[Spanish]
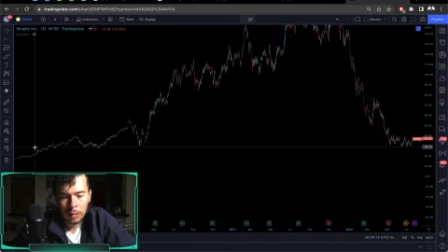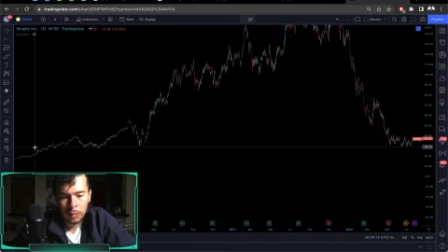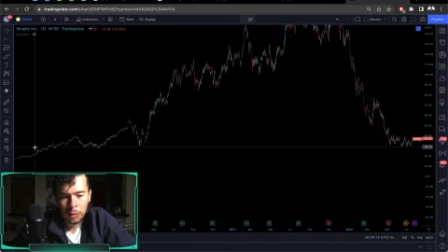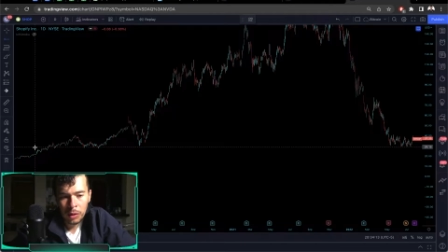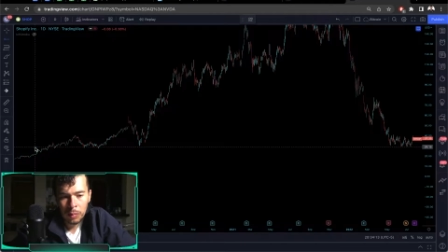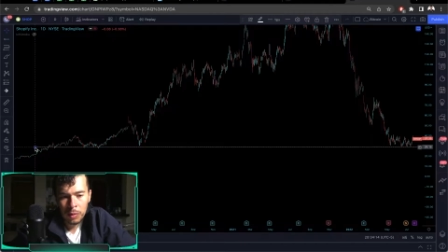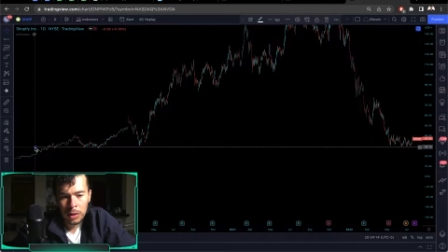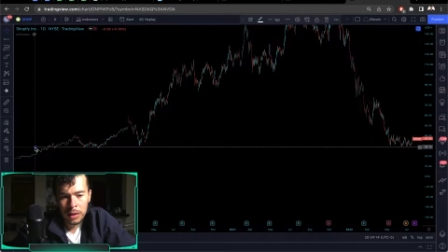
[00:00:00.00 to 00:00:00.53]

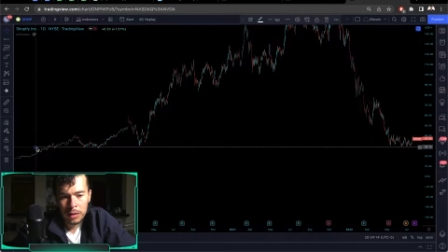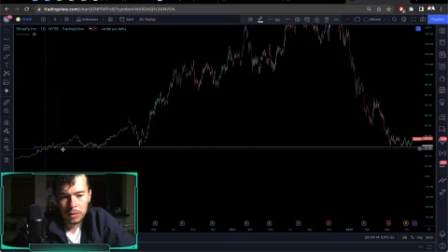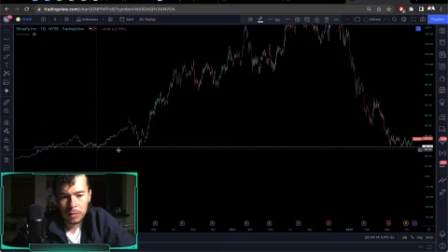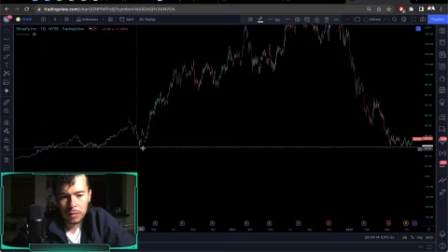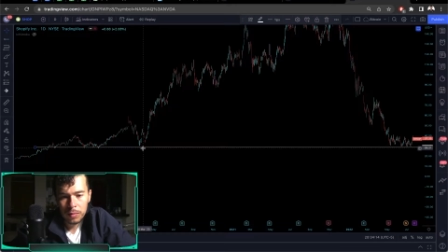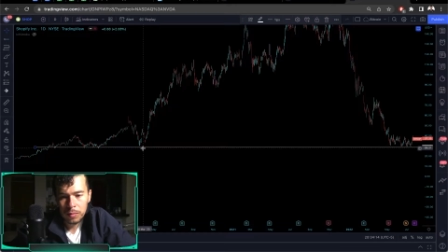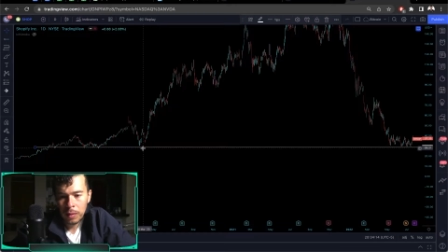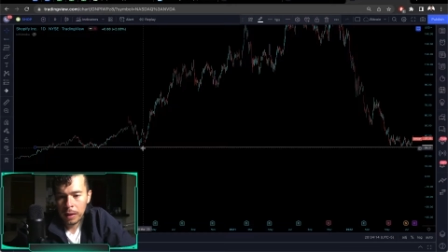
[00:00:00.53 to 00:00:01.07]
pongámosle eso.
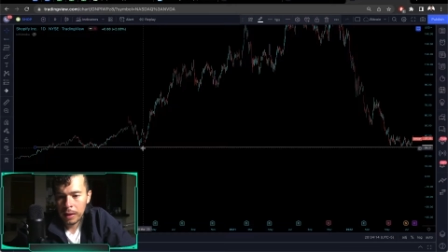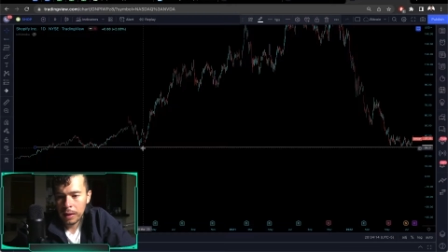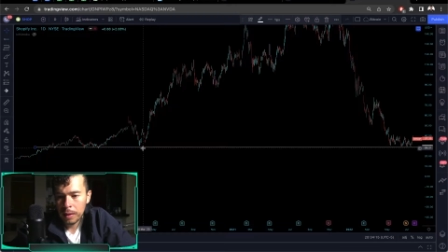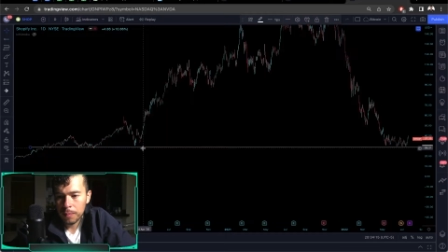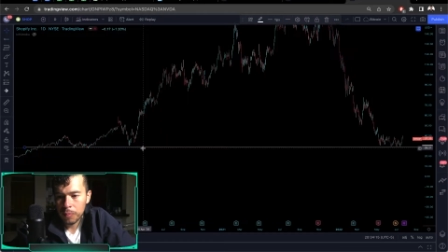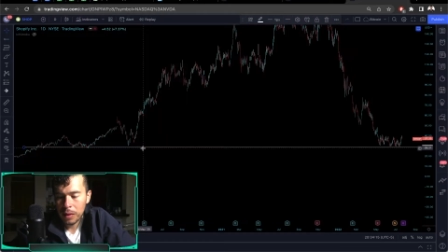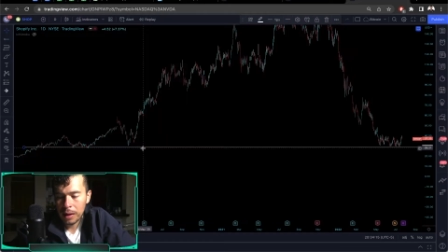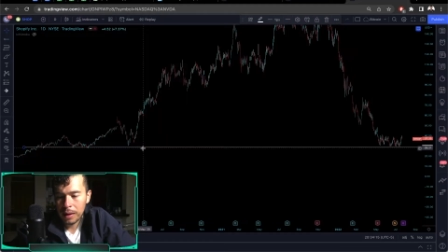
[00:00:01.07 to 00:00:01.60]
Aquí,
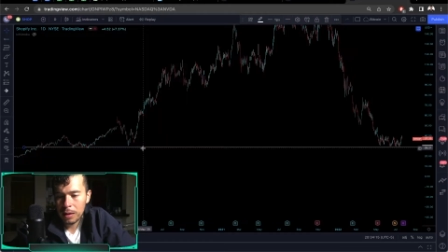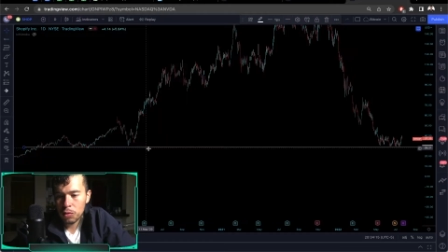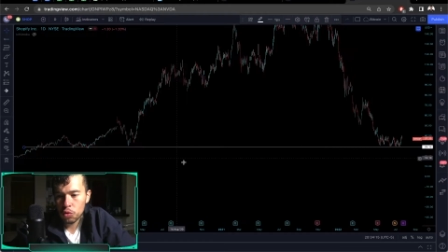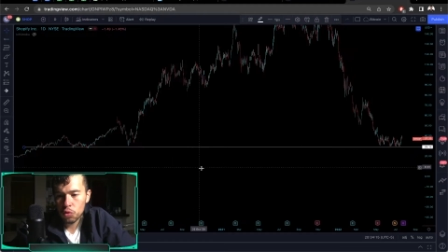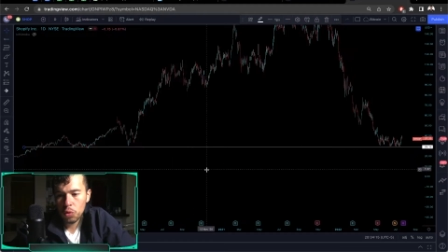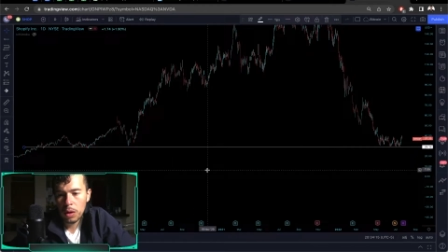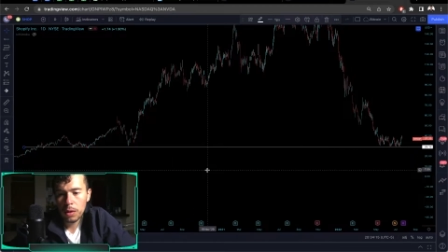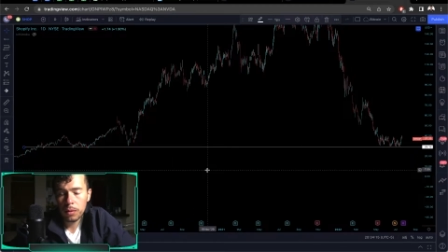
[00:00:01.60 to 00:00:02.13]
acá hay un
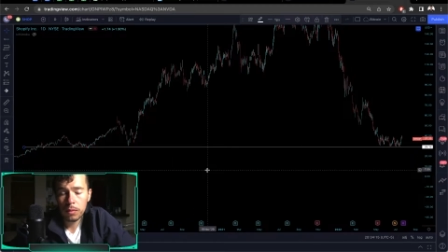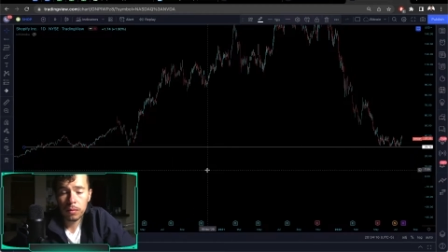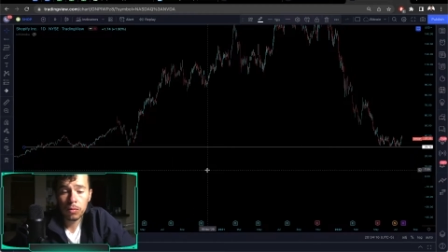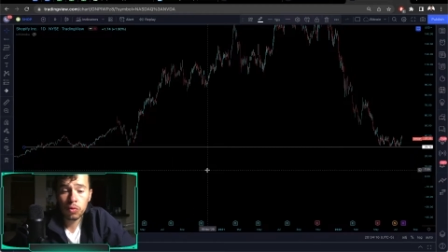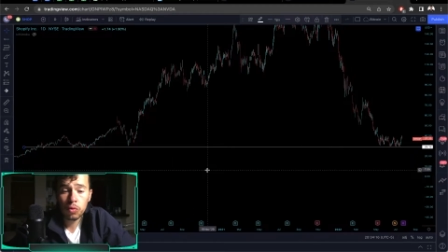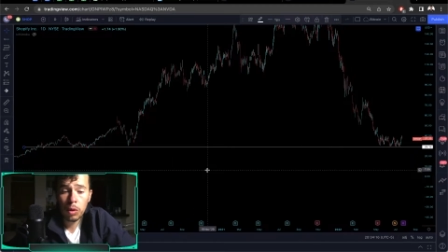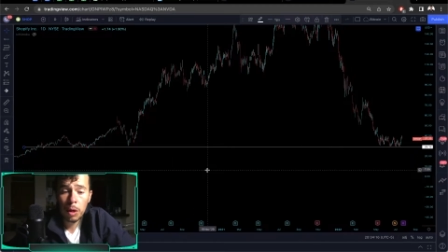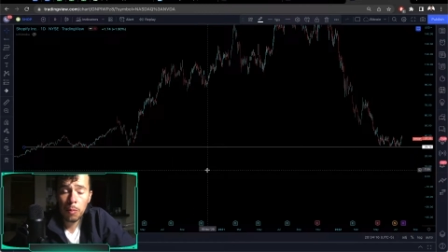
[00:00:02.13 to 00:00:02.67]
suelo,
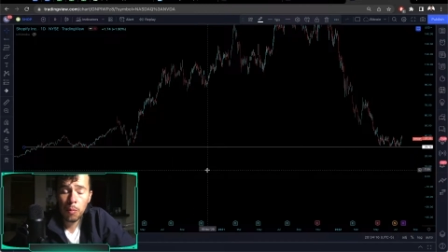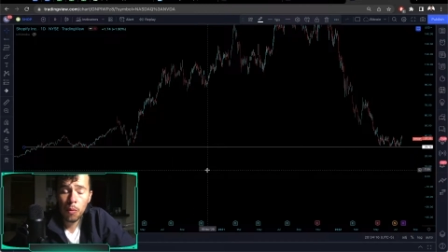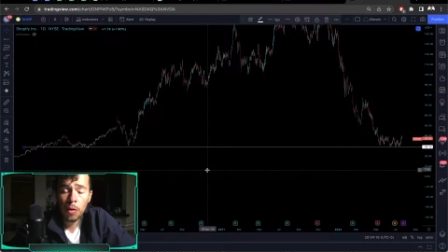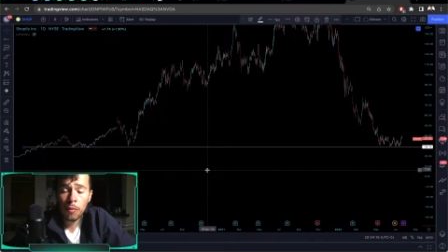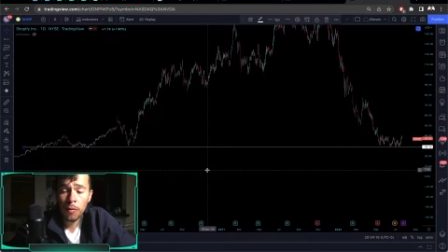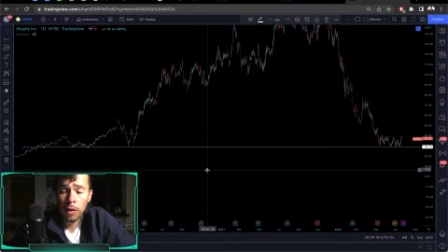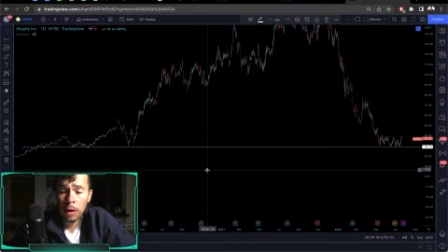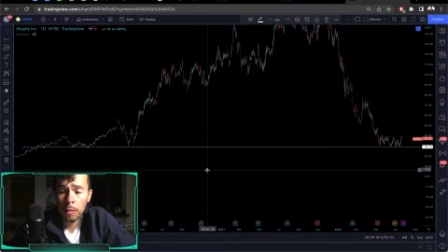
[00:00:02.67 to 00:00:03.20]
un suelo muy,
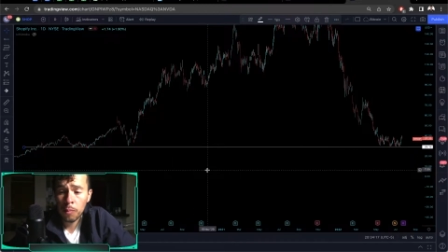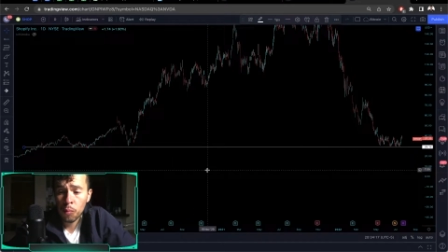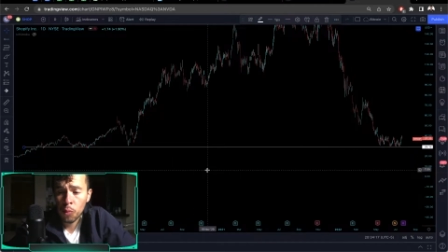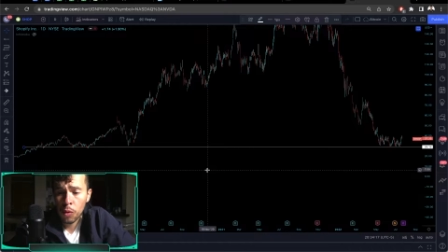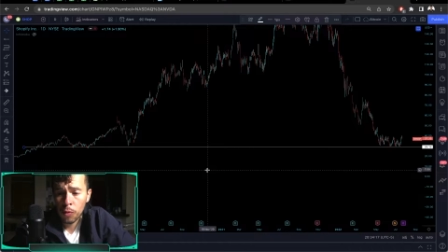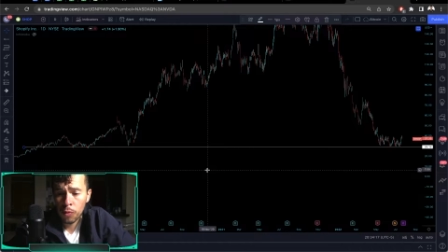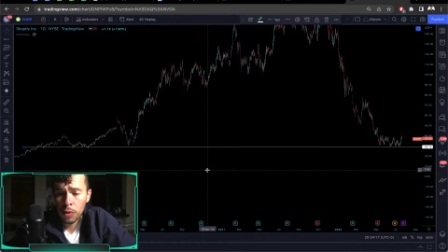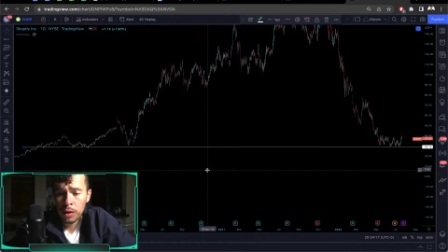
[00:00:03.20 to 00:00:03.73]
buen,
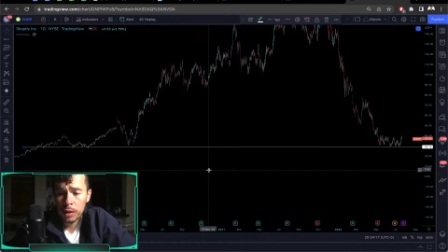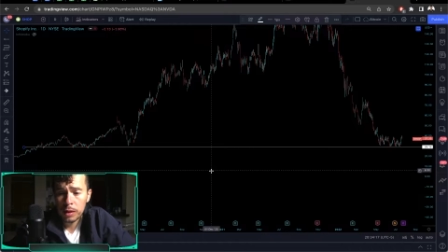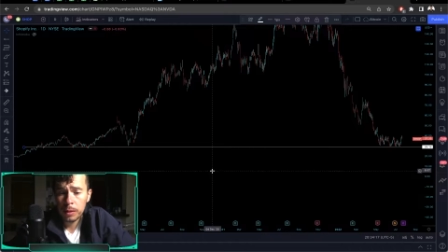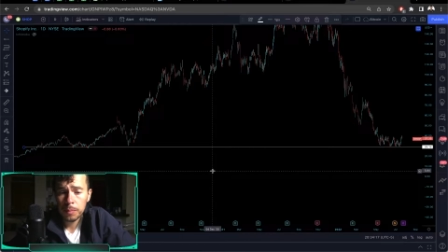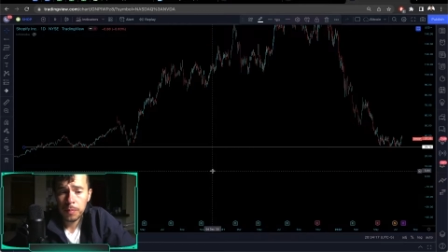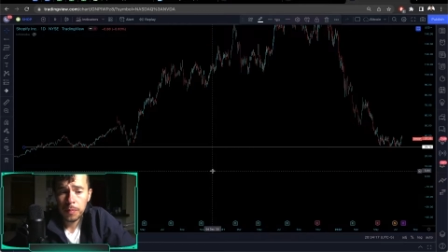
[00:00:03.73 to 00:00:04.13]
muy fuerte.